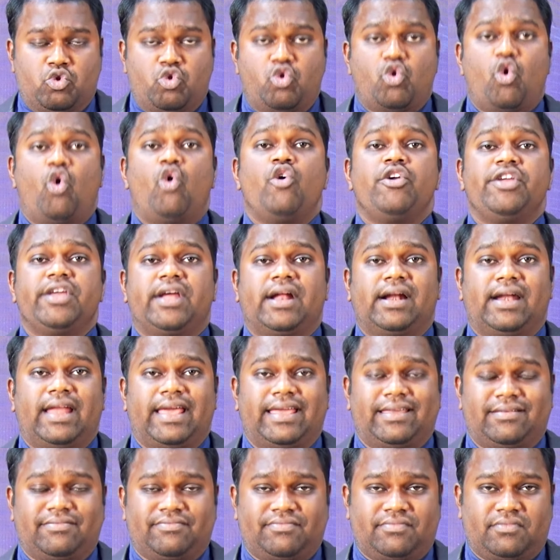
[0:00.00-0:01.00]

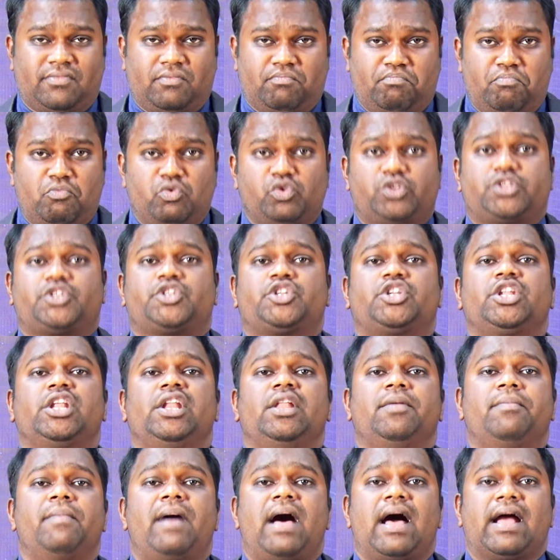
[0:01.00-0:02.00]
நோய்களை
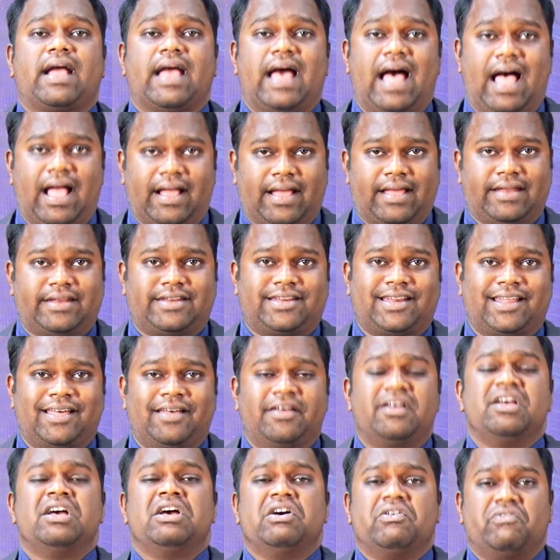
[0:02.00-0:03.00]
முற்றிலுமாக அகற்ற
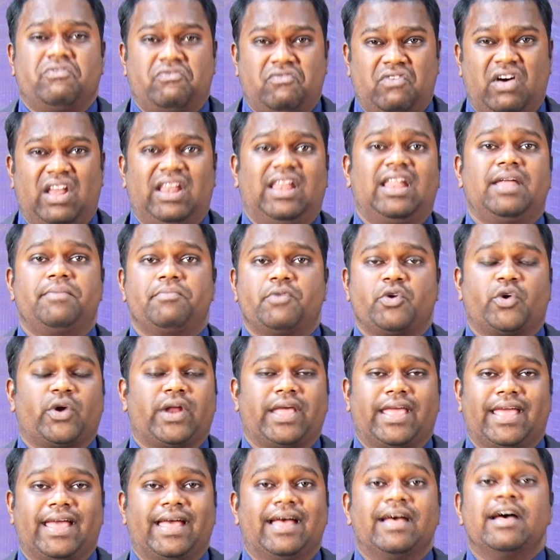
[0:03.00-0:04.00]

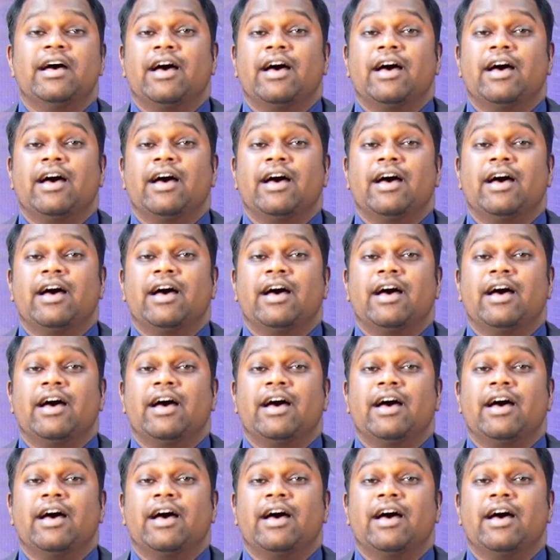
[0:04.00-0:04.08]
வல்லமையுடைய